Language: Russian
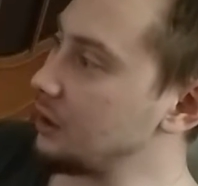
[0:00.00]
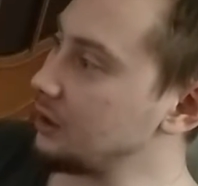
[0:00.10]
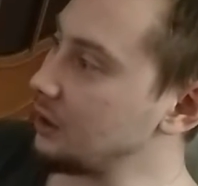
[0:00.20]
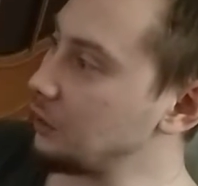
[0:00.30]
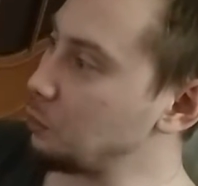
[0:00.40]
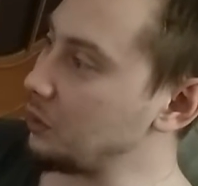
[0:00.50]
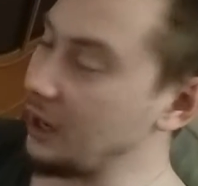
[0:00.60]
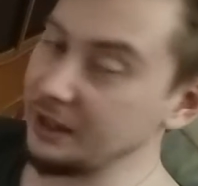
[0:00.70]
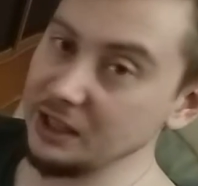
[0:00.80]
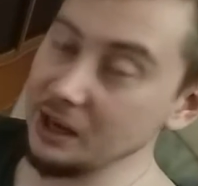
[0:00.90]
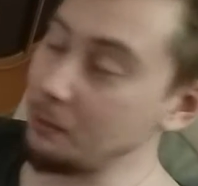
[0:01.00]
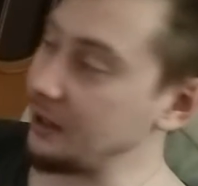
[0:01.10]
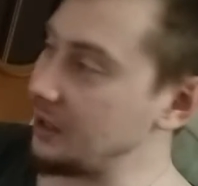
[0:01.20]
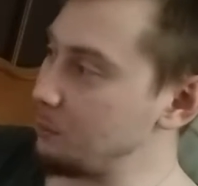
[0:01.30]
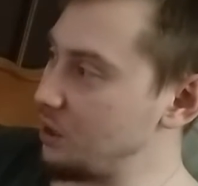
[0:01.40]
это которая 1
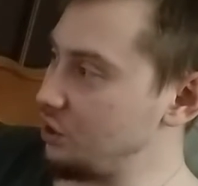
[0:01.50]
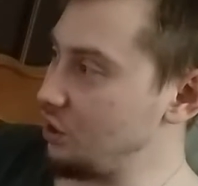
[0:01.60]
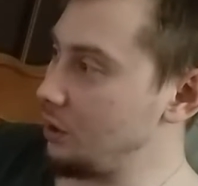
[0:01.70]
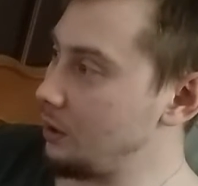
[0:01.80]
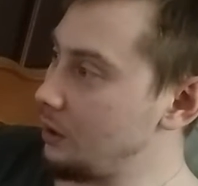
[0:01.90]
гигабайт, опять же.